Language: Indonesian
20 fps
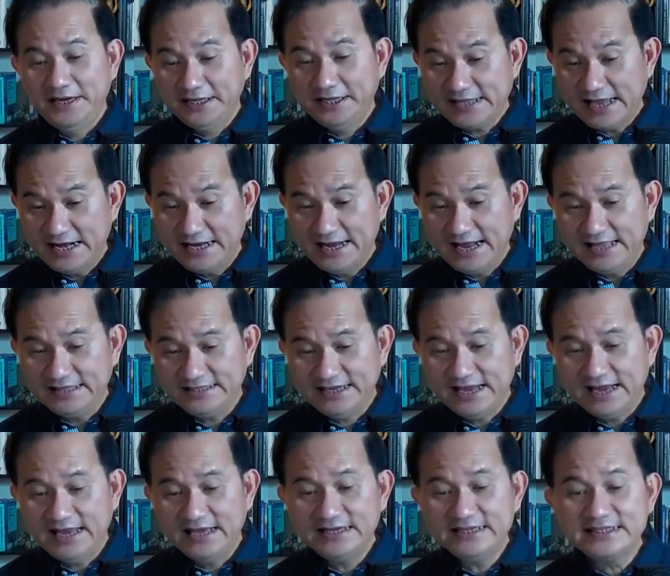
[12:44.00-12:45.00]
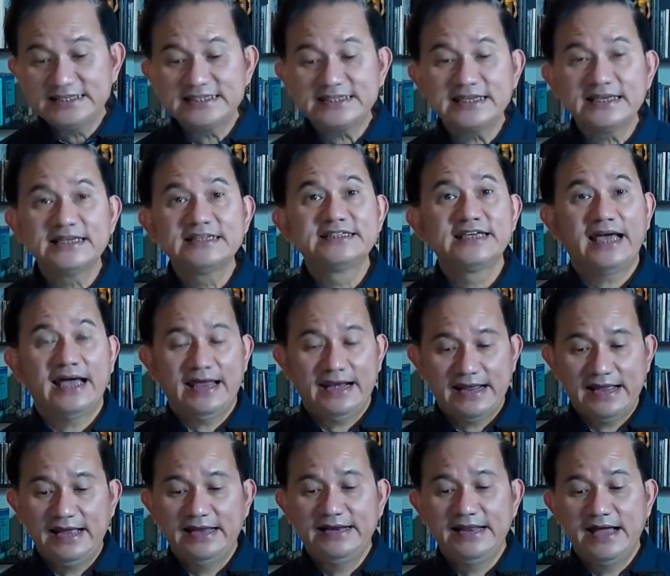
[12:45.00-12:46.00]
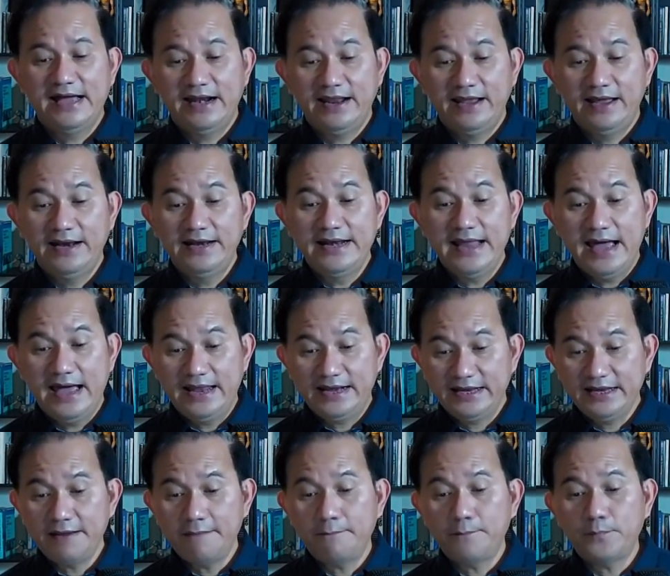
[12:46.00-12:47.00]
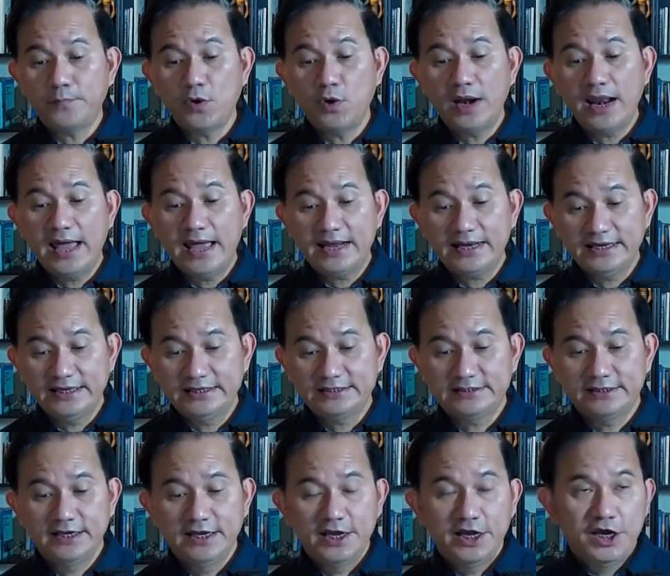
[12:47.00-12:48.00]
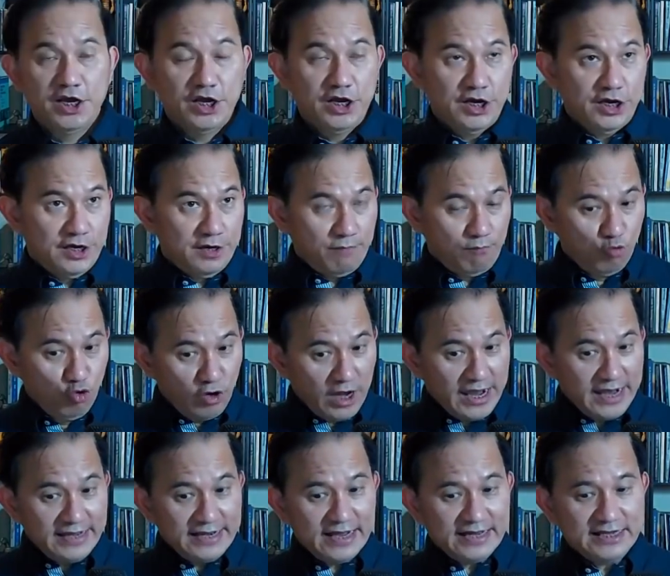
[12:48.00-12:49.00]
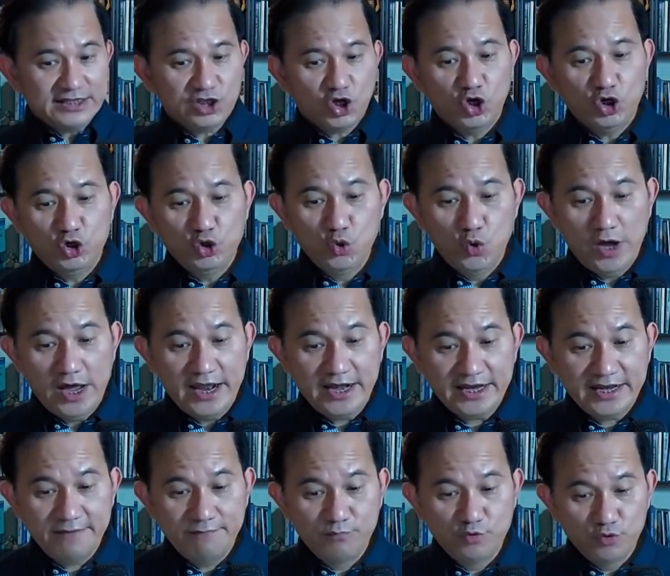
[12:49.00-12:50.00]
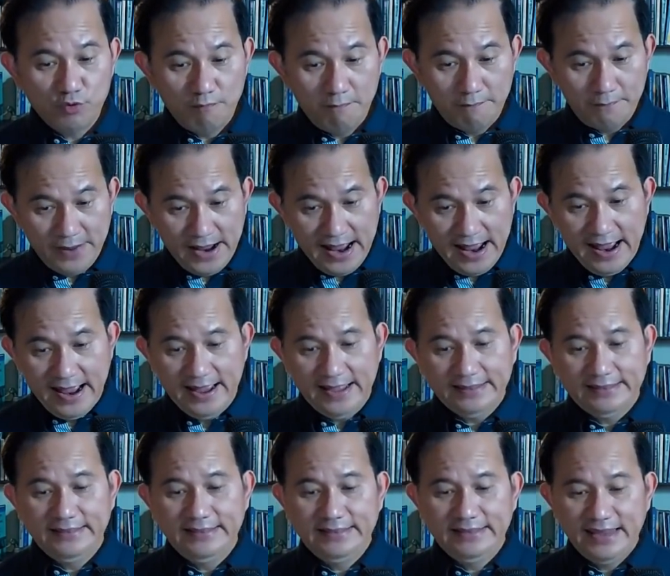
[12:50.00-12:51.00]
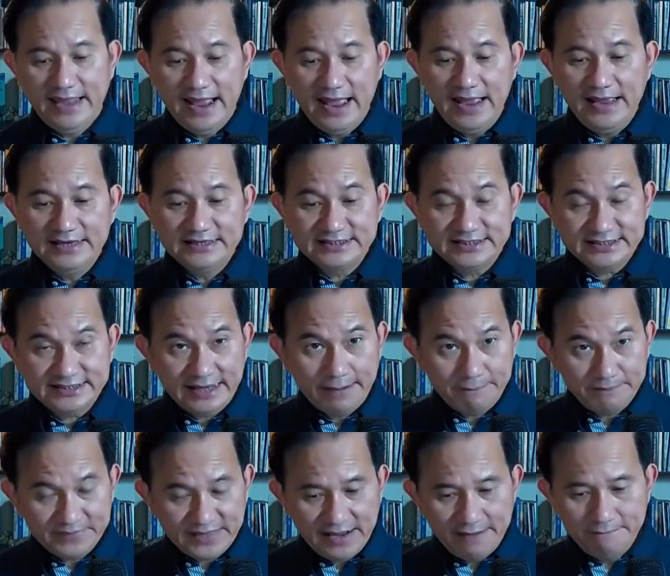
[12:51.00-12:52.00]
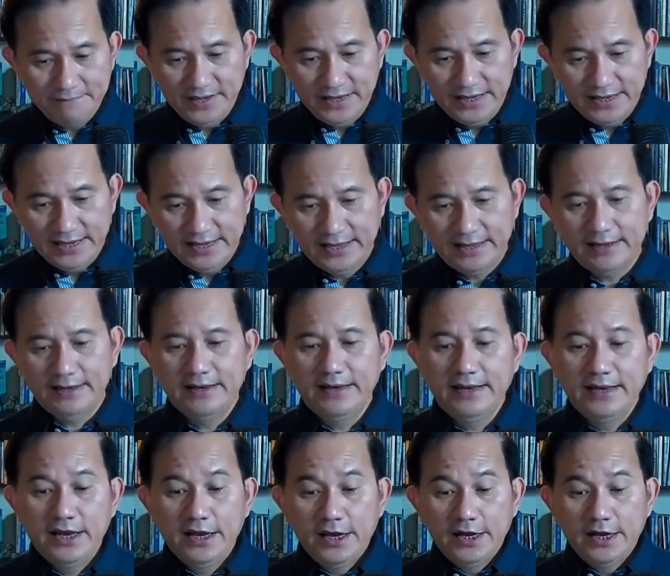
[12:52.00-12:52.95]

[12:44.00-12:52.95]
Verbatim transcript: kita lihat ya sejarah da dari Polaris. Mulai dari tahun 2004 ya, September.